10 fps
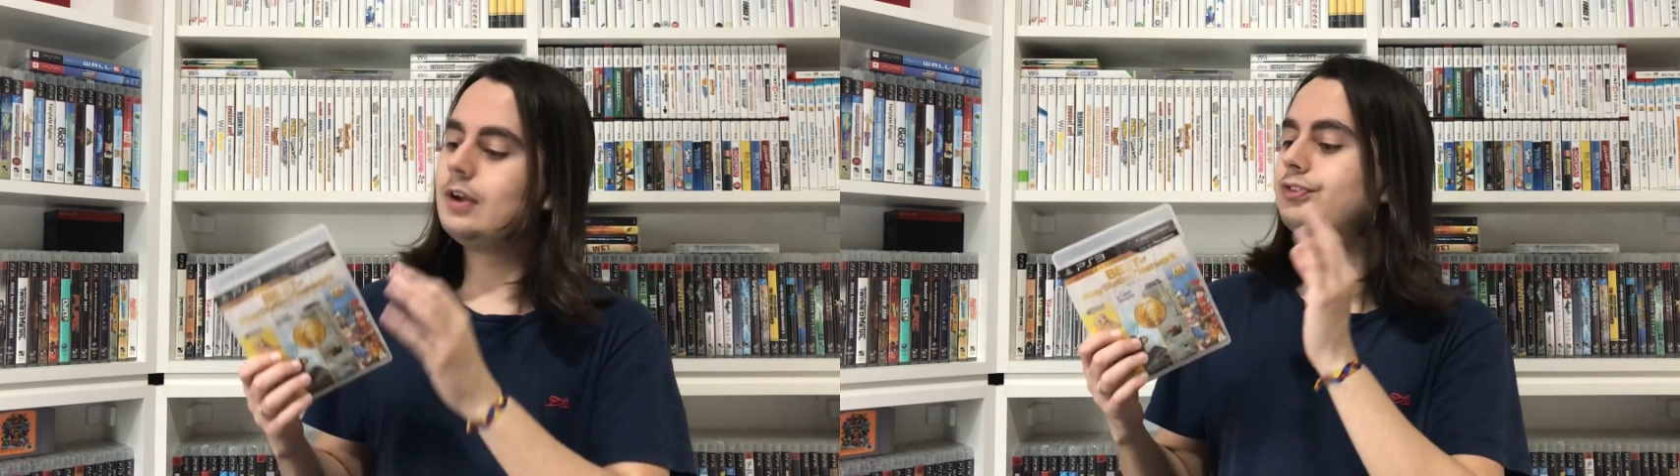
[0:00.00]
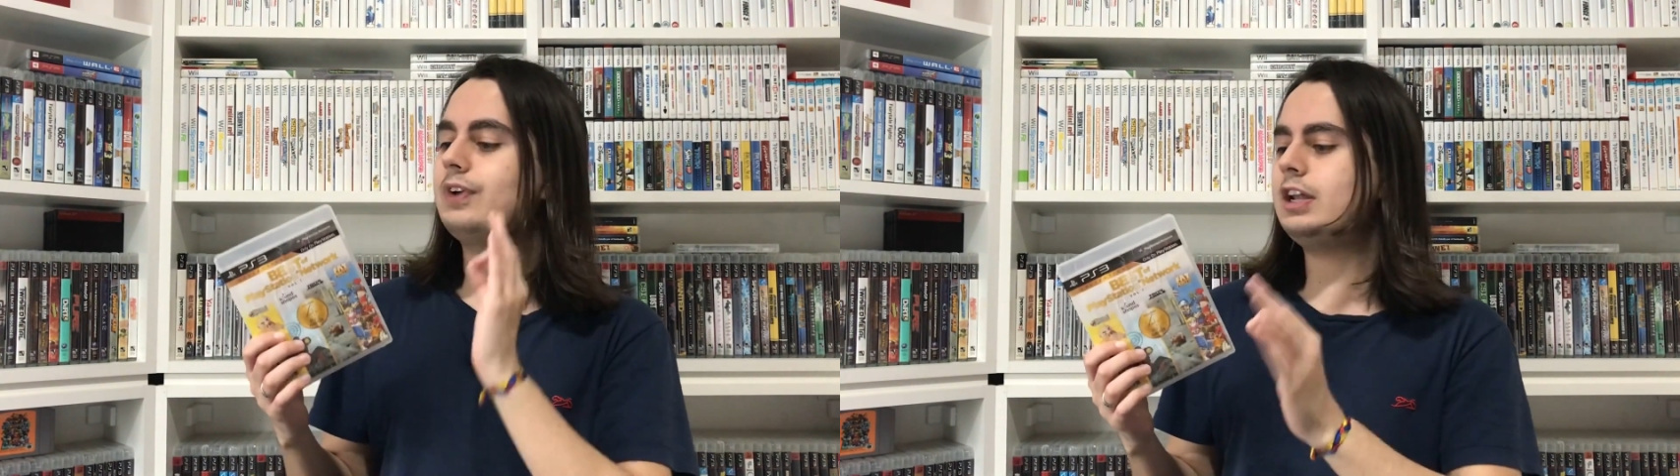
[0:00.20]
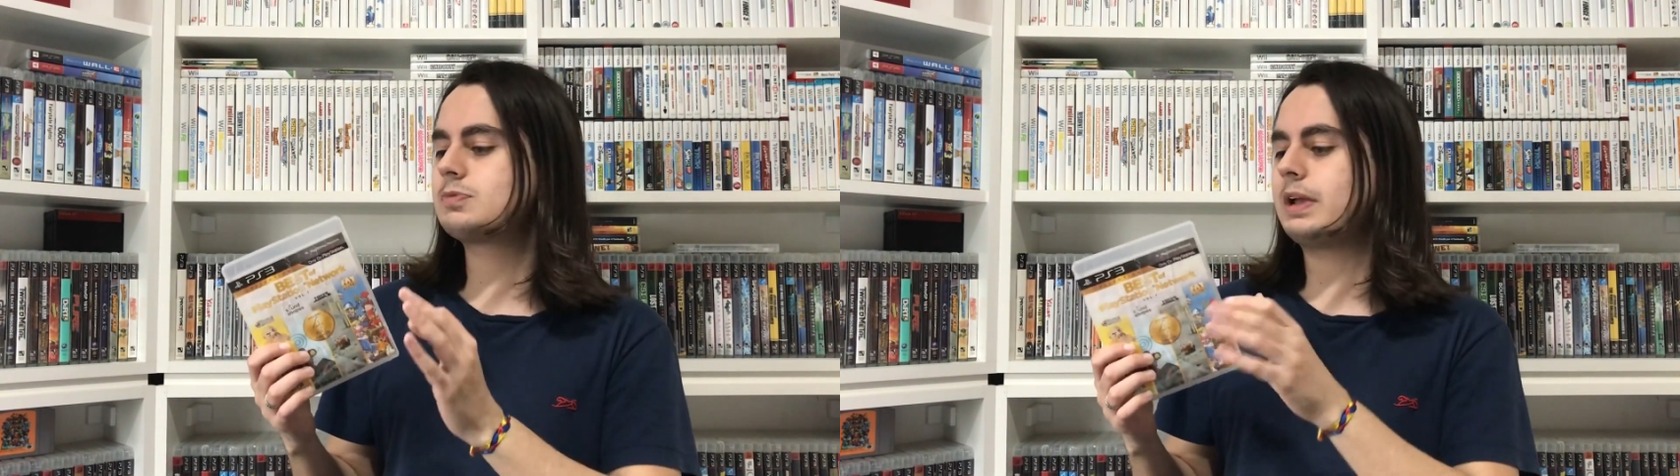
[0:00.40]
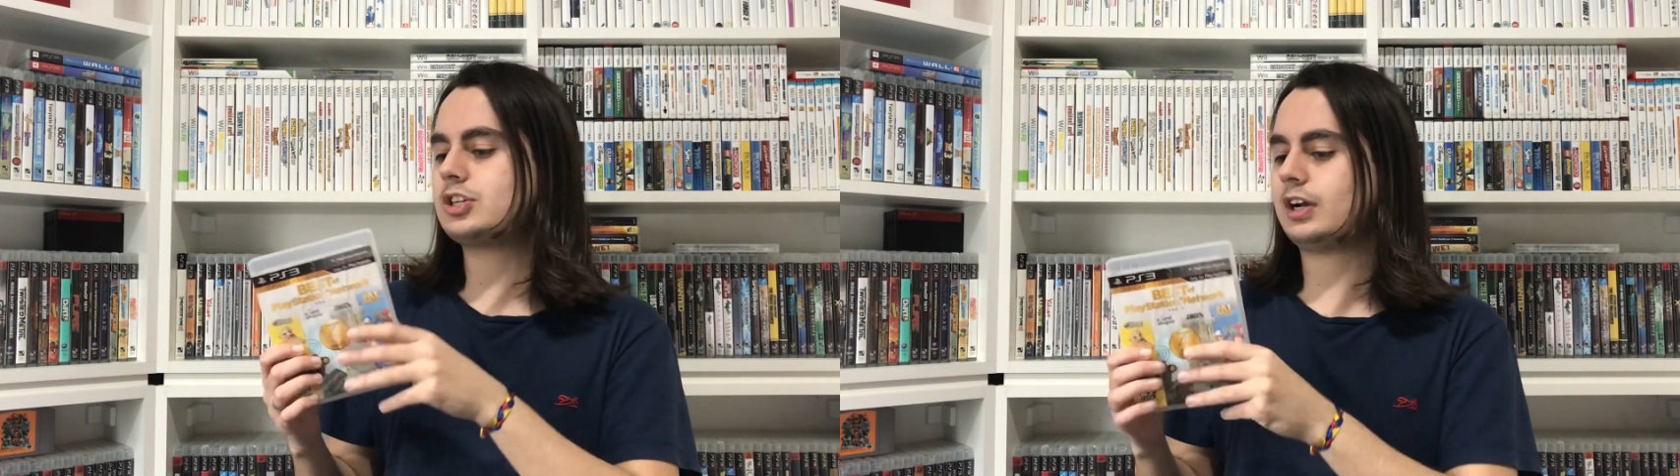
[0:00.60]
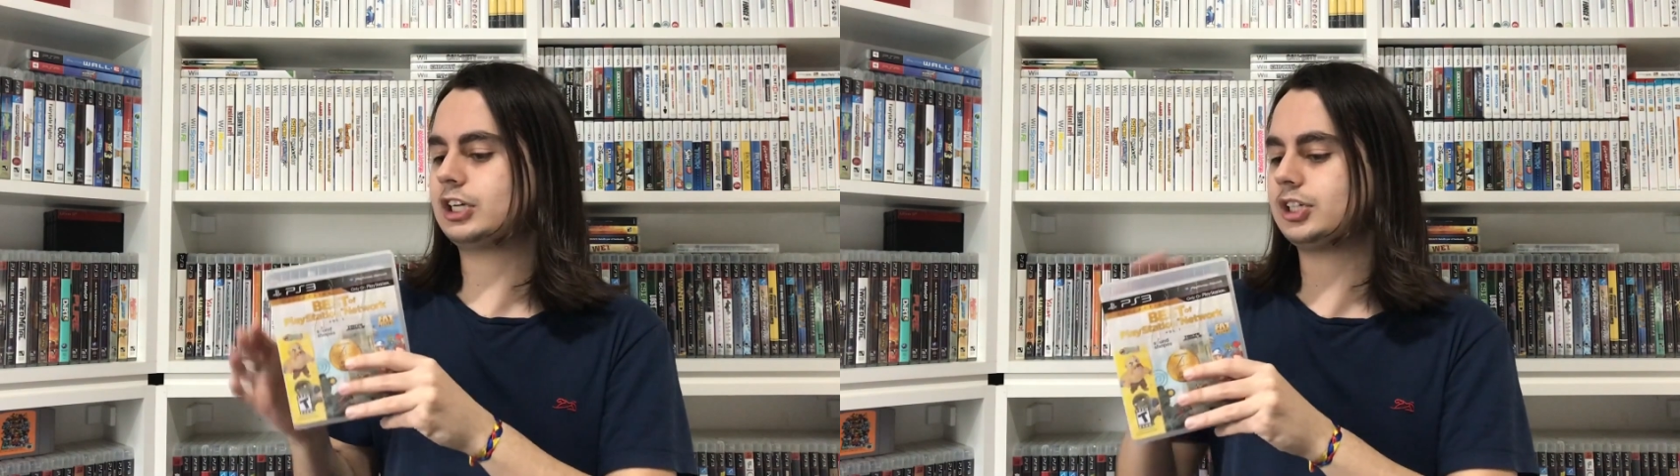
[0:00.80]

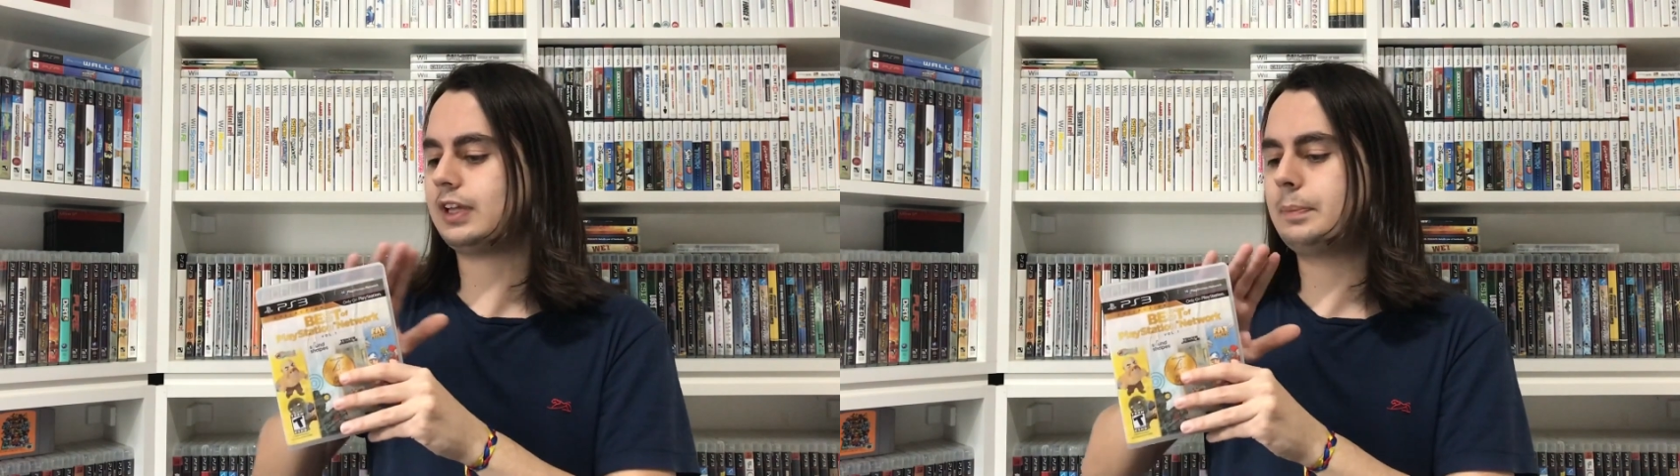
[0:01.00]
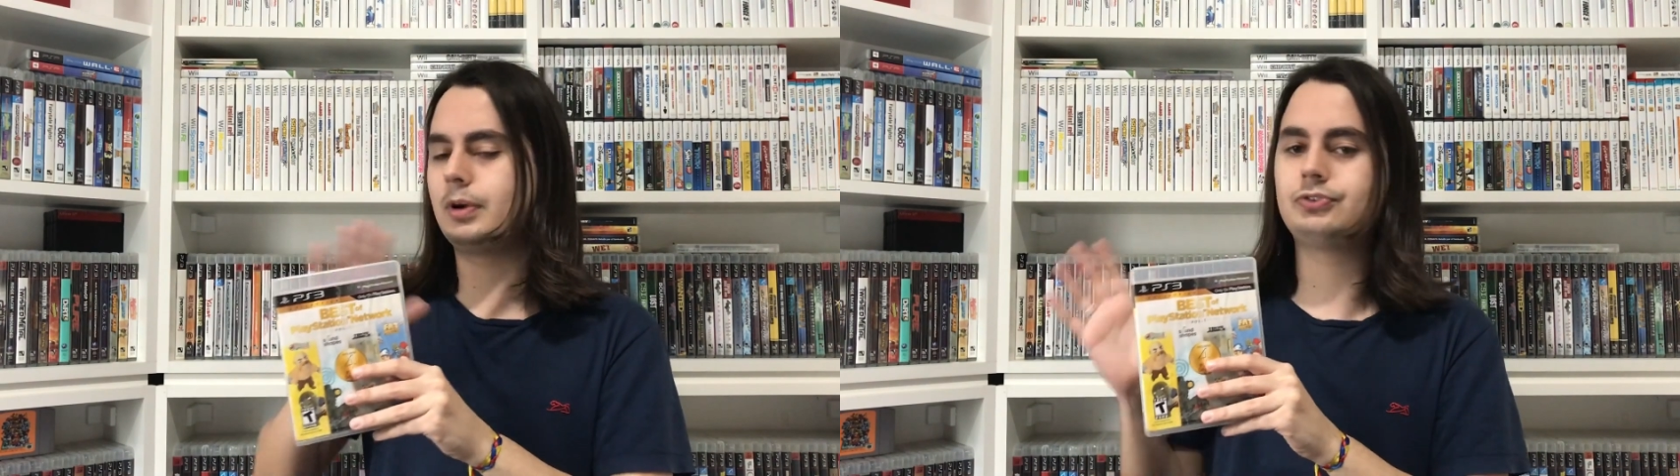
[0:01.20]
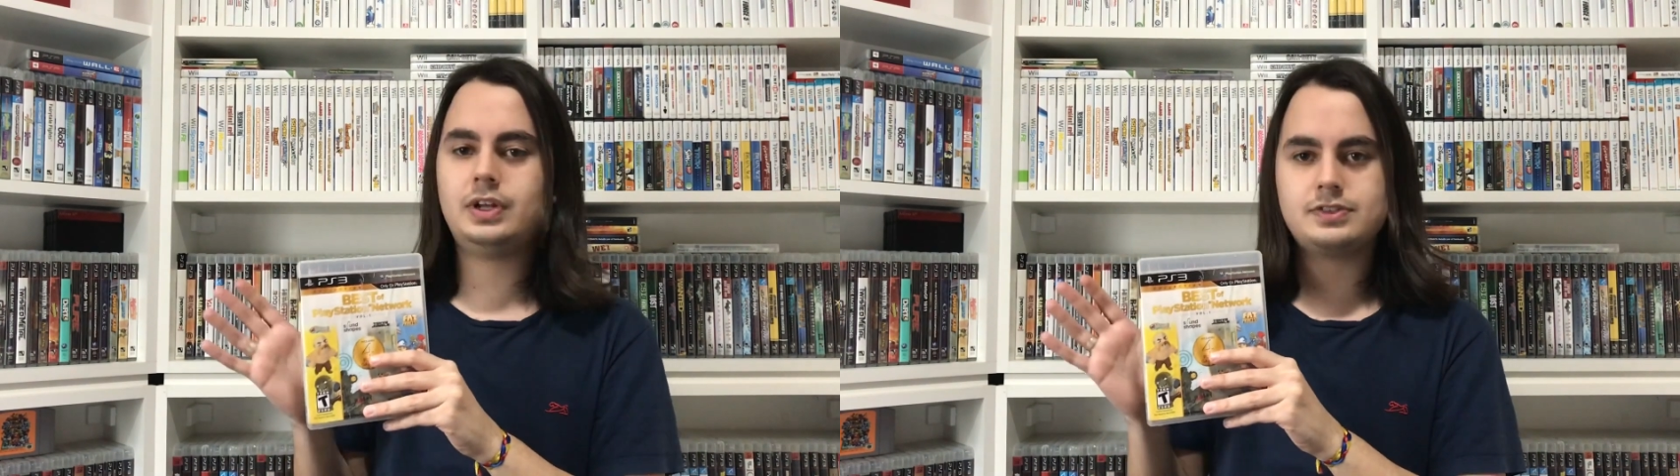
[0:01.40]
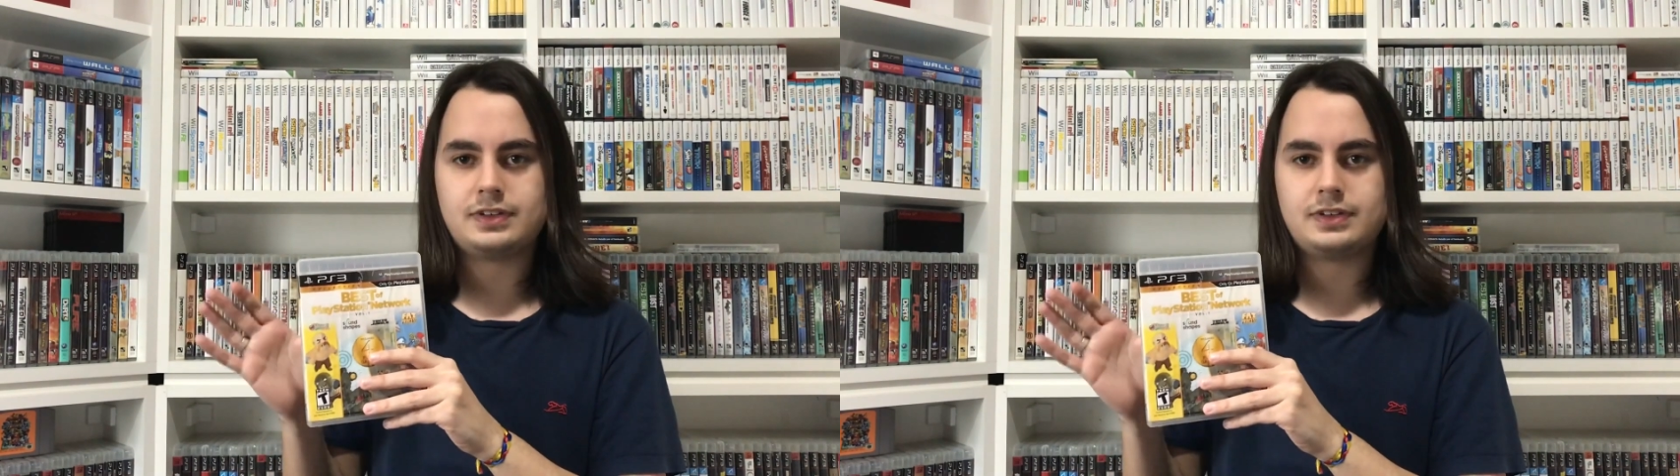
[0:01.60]
Felizmente a caixa tá em perfeito